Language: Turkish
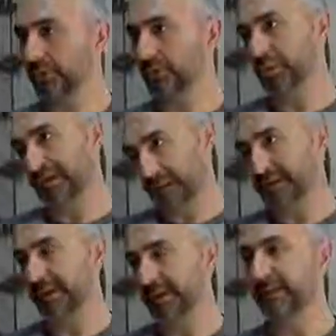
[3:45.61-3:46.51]
E, çok tabii
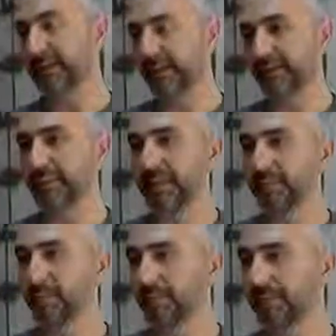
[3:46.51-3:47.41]
teknik detaylarını
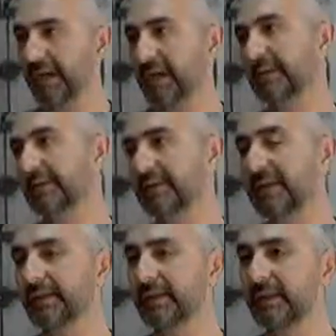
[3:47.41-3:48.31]
bilmiyorum.
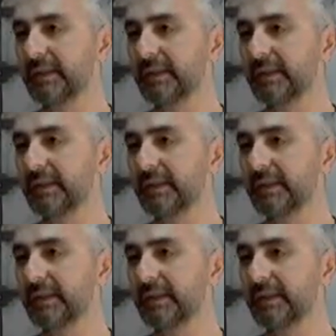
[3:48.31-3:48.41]
Arkasından